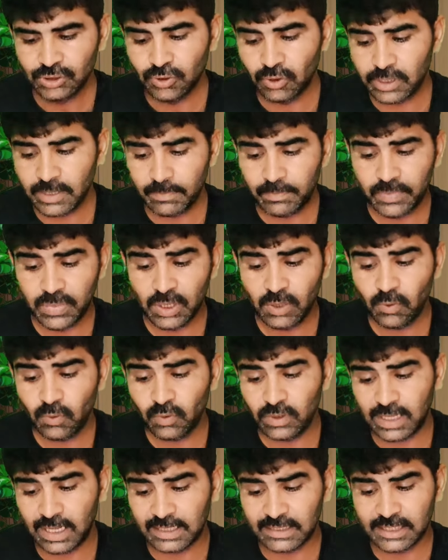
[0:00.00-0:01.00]
जो कि
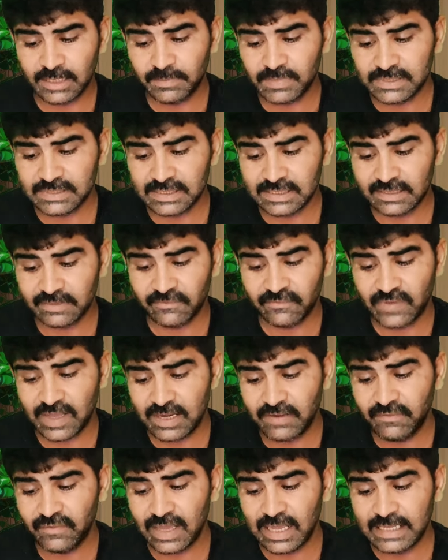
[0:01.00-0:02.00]
बिल्कुल हंड्रेड परसेंट
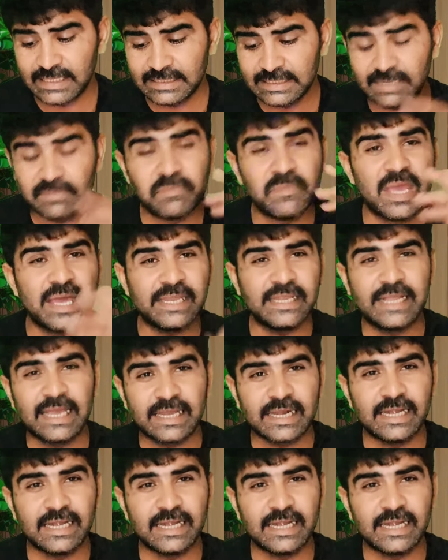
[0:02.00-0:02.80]
वेरीफाई इसकी मेरी